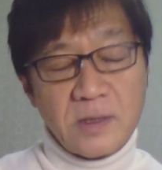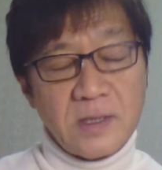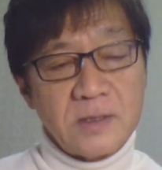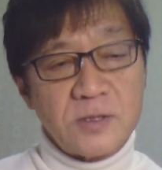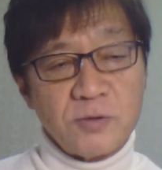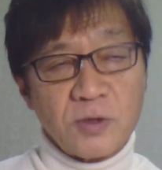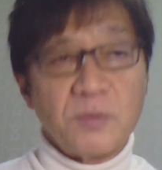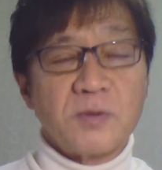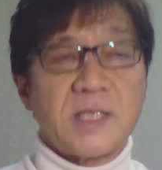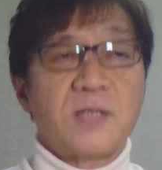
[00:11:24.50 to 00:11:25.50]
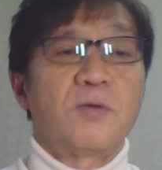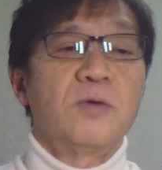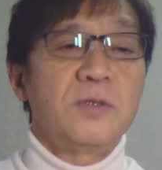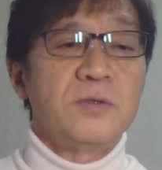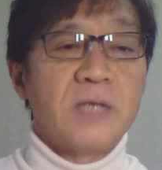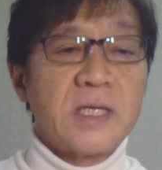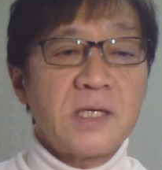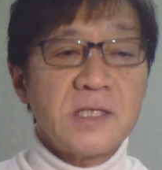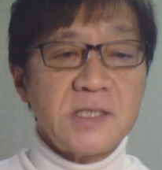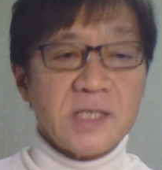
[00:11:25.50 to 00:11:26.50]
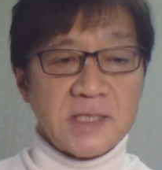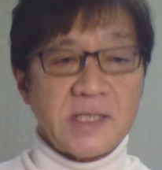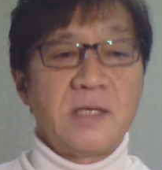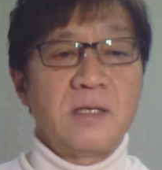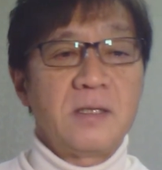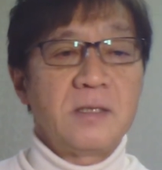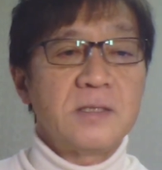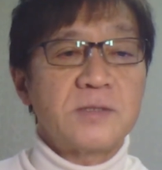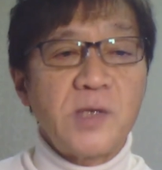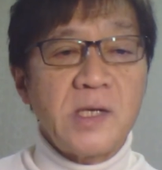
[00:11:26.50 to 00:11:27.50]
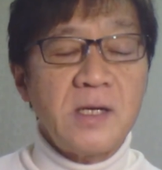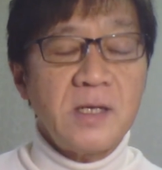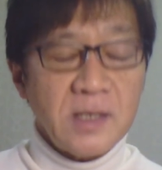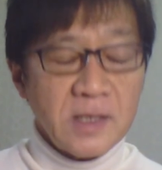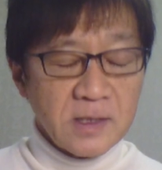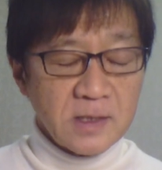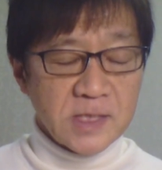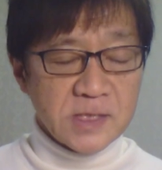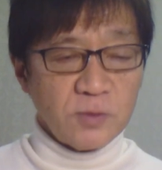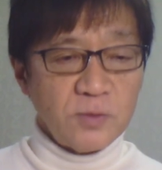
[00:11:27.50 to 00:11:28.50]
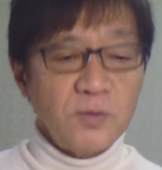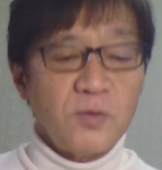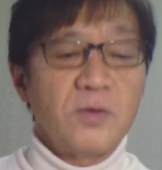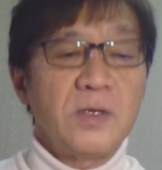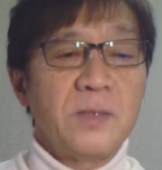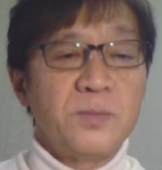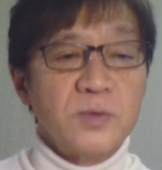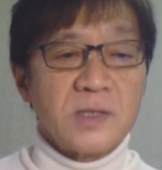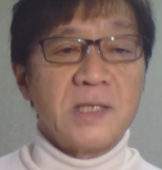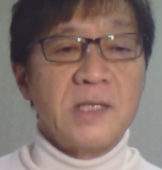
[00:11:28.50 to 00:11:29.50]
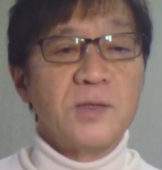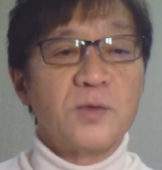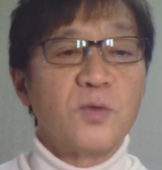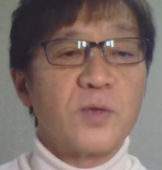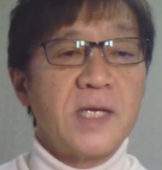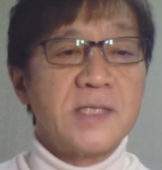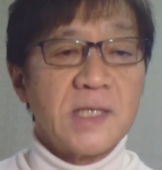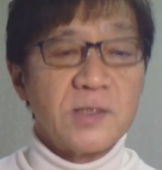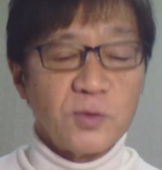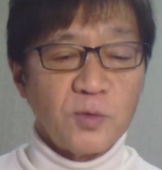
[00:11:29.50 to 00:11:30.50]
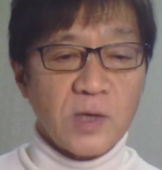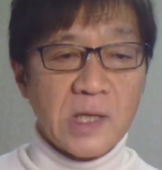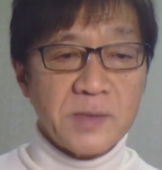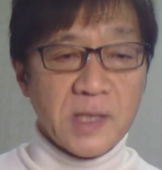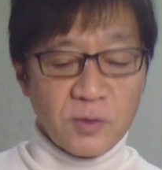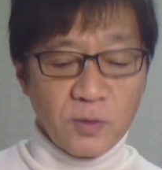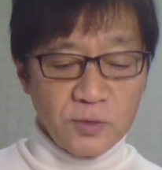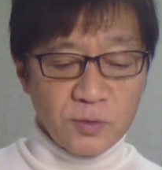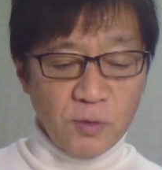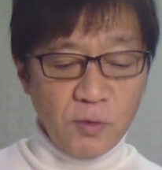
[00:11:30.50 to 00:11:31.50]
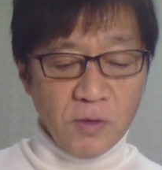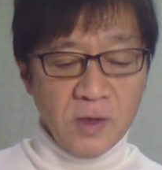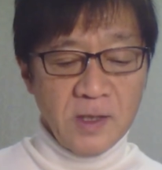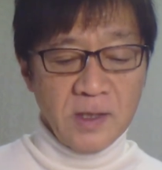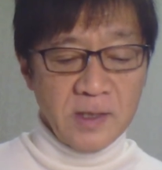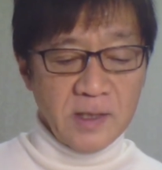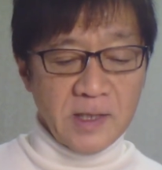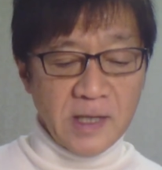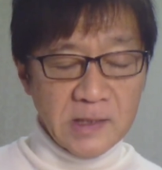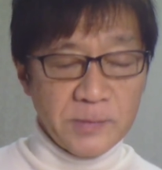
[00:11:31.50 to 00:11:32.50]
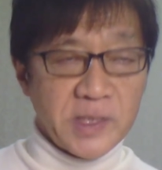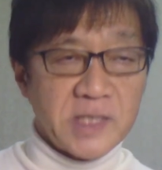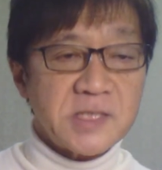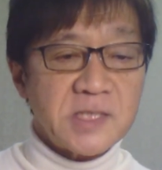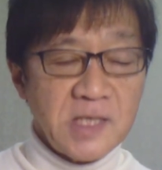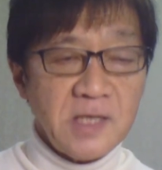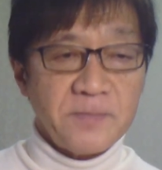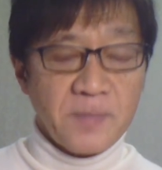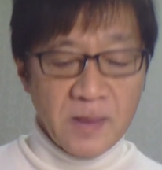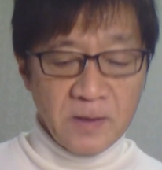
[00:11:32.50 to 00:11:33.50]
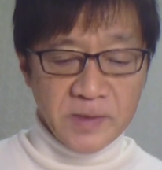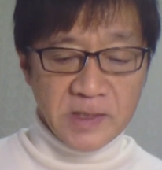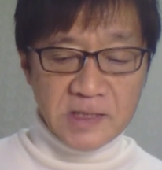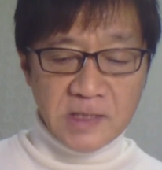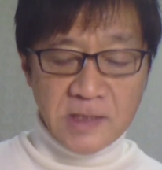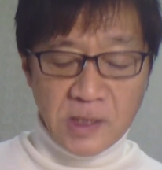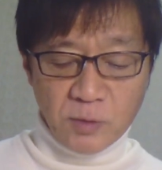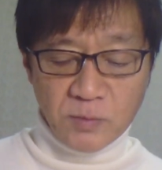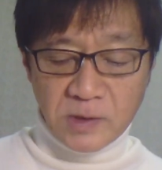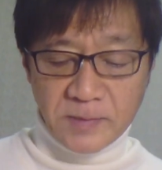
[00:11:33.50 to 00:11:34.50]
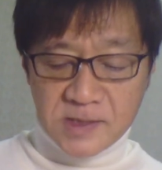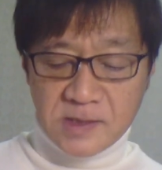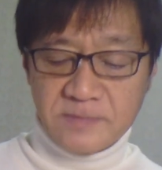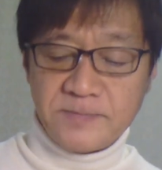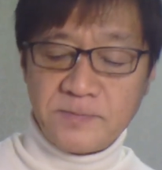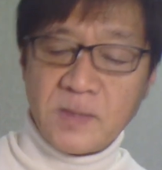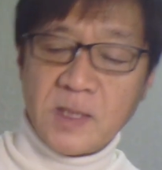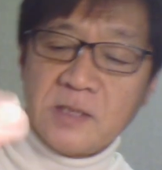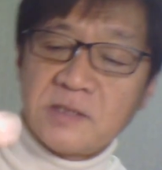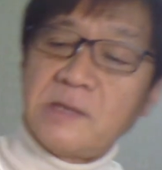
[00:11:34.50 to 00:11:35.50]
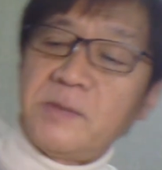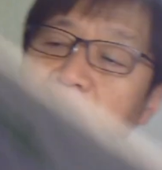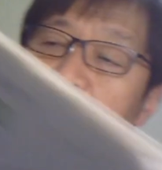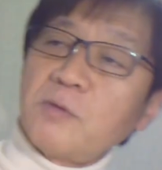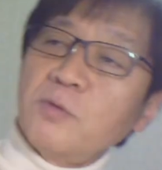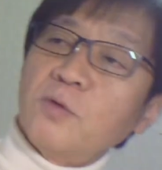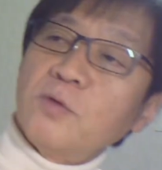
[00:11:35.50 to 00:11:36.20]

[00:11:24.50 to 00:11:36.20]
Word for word: 中国木材という新しい風それが既存の文化伝統経済とどう絡むかというところを来年も引き続き見ていきたいなと思ってますちなみになんかこの